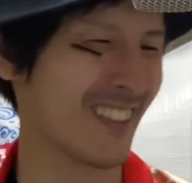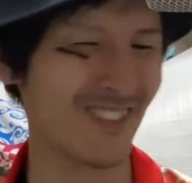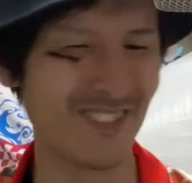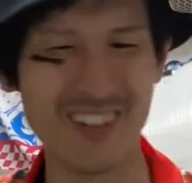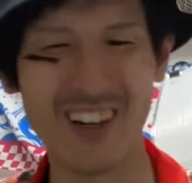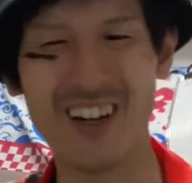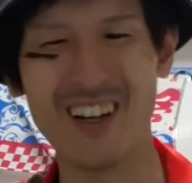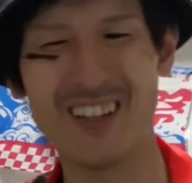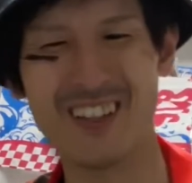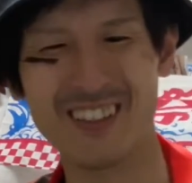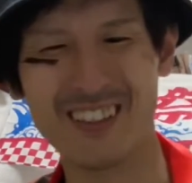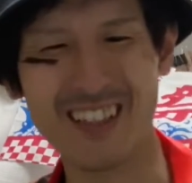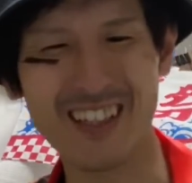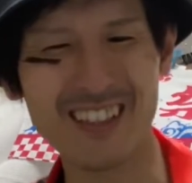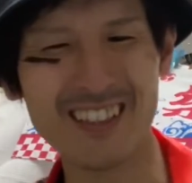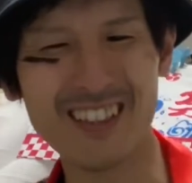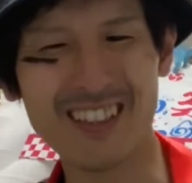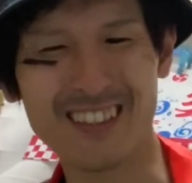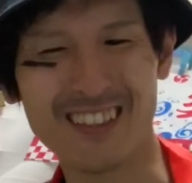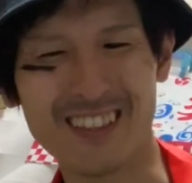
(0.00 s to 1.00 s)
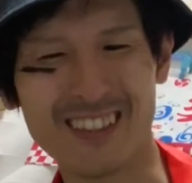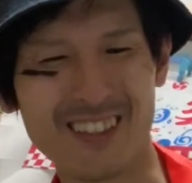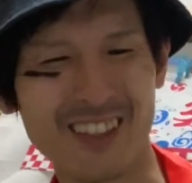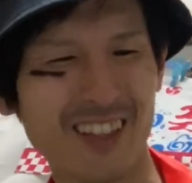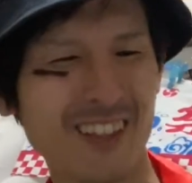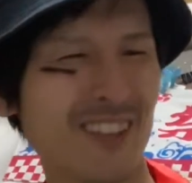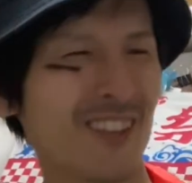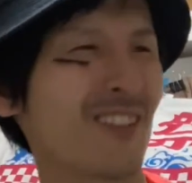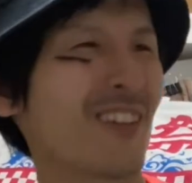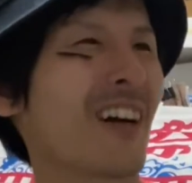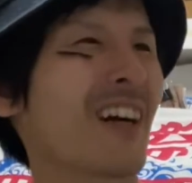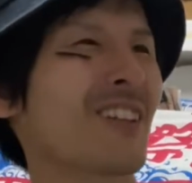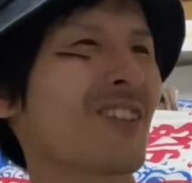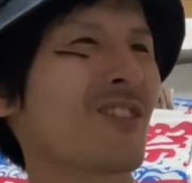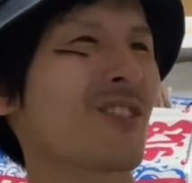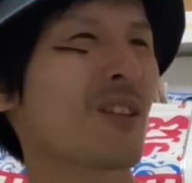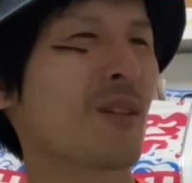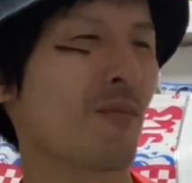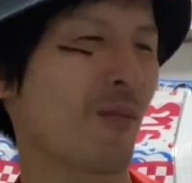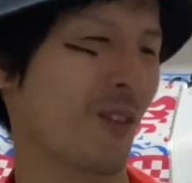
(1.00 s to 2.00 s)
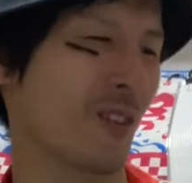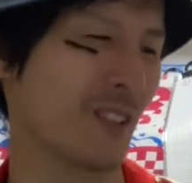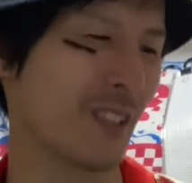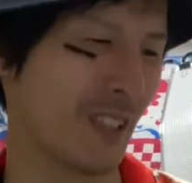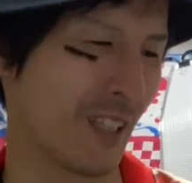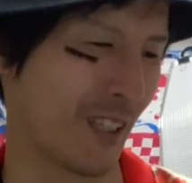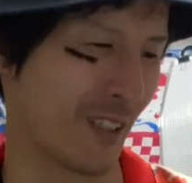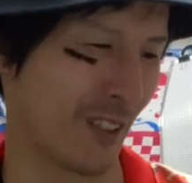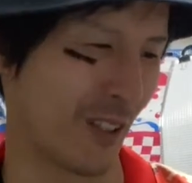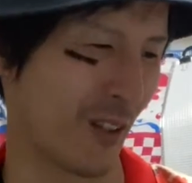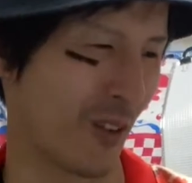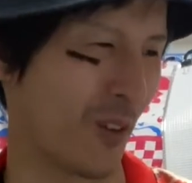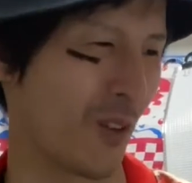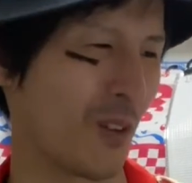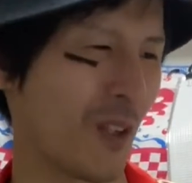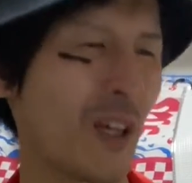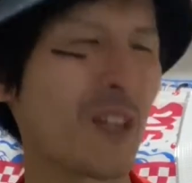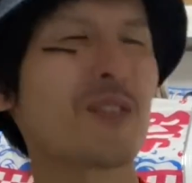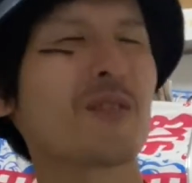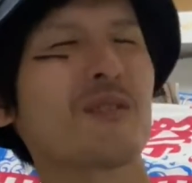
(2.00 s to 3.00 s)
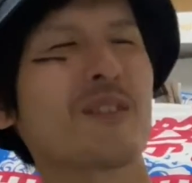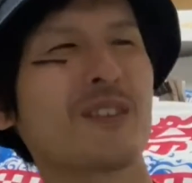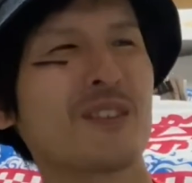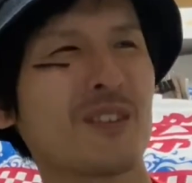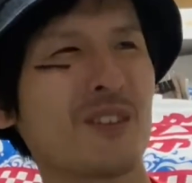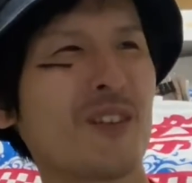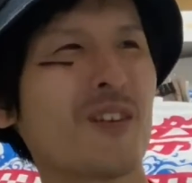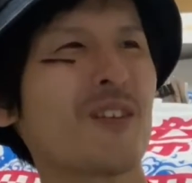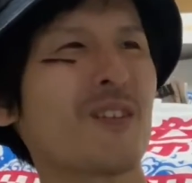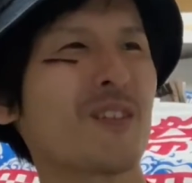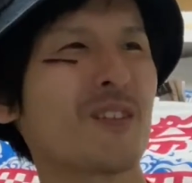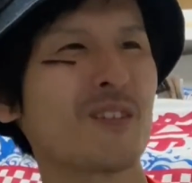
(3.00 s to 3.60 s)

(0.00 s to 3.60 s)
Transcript: まあ、何なんですかっていう回答でもいいんですけど、大丈夫ですよ。